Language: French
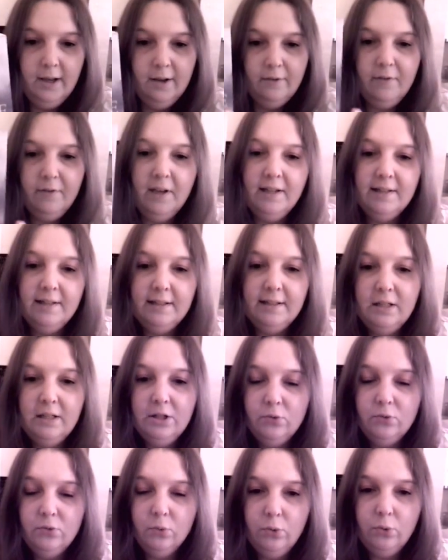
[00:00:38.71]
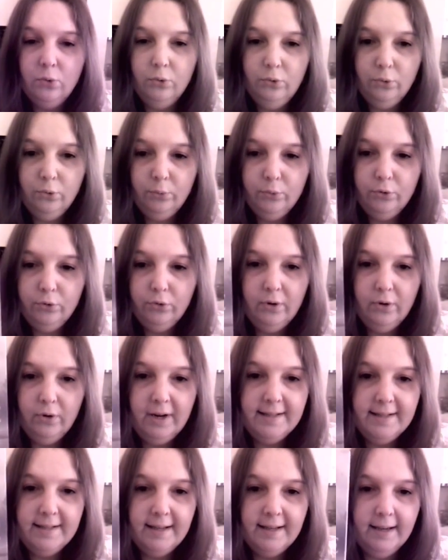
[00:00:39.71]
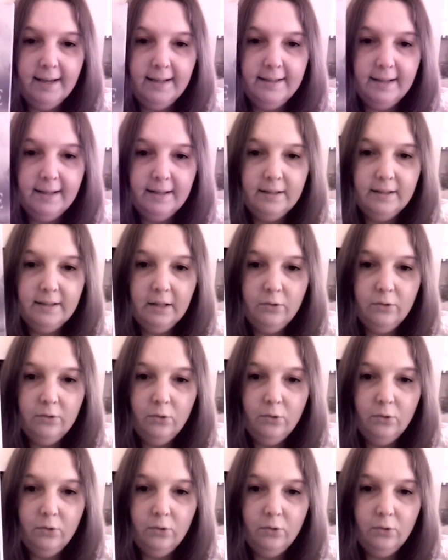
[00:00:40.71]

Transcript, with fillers: Vertige, donc le tome 2 de la saga d'année